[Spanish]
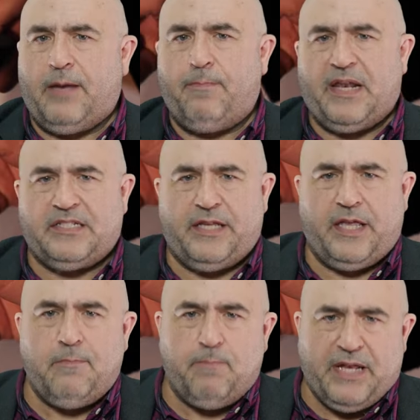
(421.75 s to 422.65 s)
verse
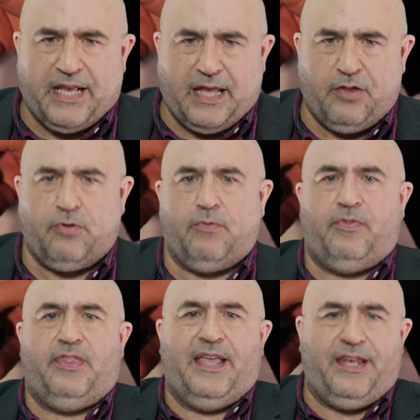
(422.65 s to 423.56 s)
implicado
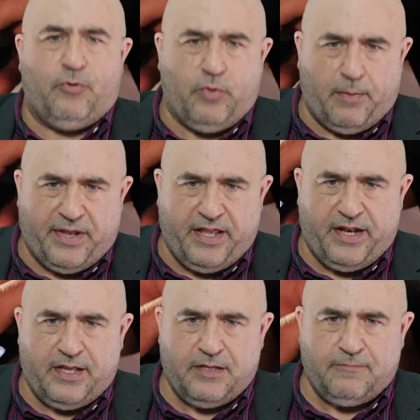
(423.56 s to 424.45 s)
de ninguna
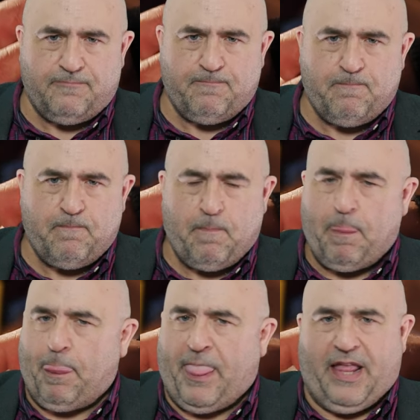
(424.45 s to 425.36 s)
manera
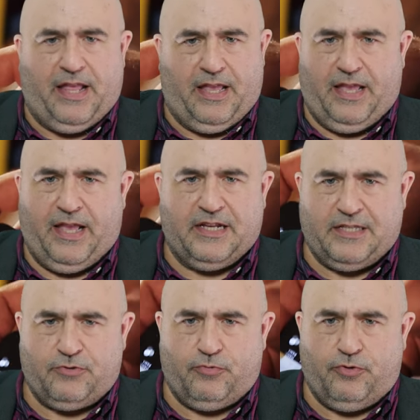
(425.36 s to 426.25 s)
en
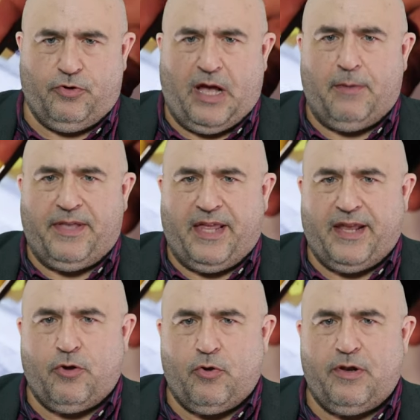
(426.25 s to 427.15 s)
este asunto. A
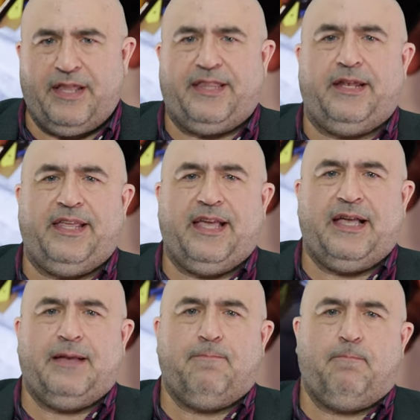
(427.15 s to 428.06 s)
Villarejo le
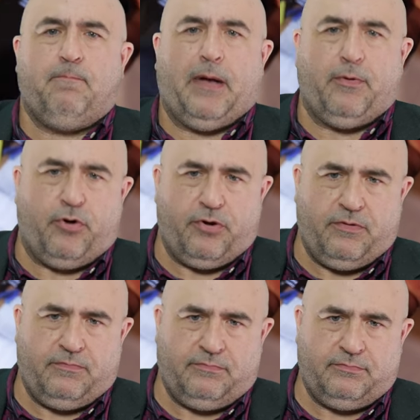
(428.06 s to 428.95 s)
tenía pavor.
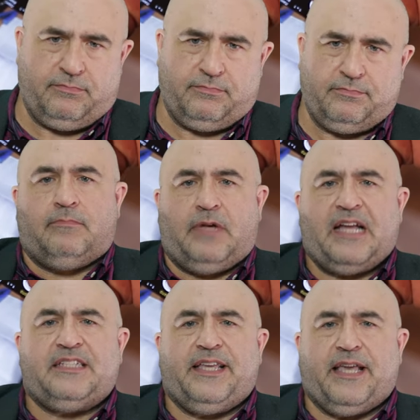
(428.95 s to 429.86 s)

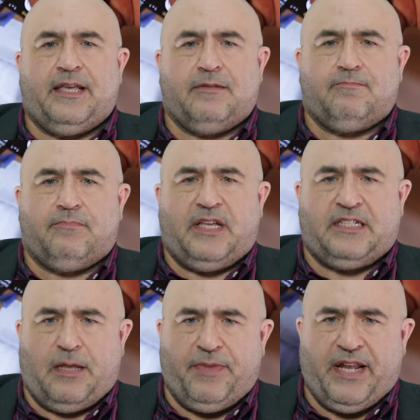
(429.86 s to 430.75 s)
Así que,
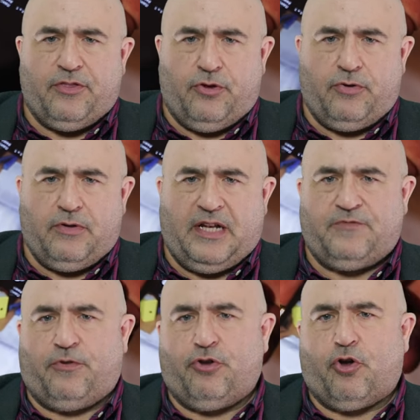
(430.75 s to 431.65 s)
examinando
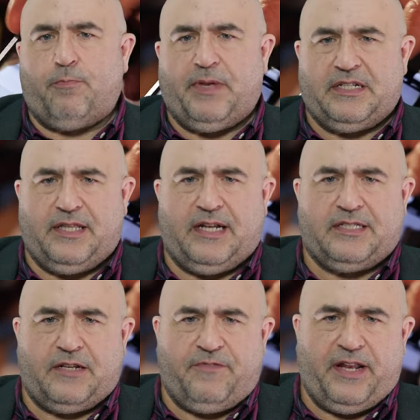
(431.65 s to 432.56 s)
las fotocopias de
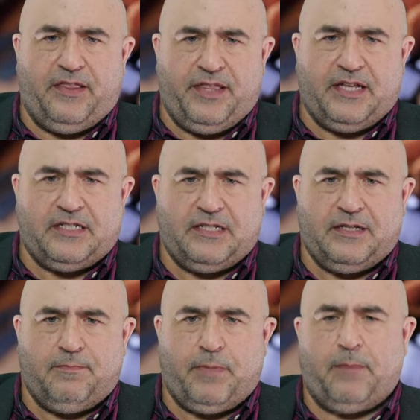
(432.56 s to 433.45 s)
las transferencias,
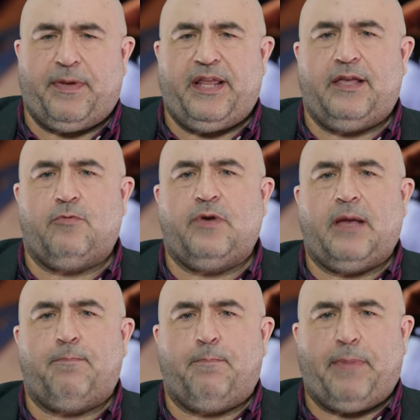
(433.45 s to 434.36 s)
preparé
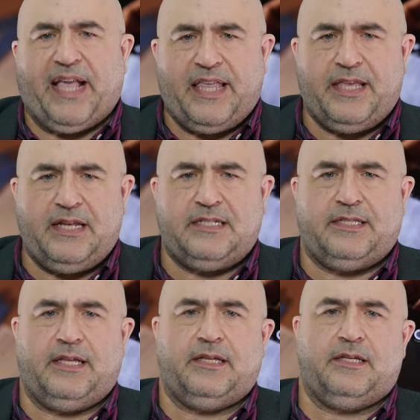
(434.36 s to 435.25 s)
una pequeña
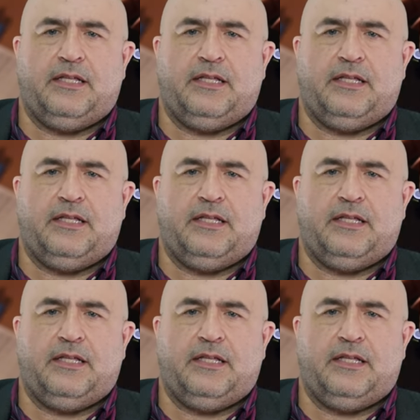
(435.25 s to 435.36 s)
lista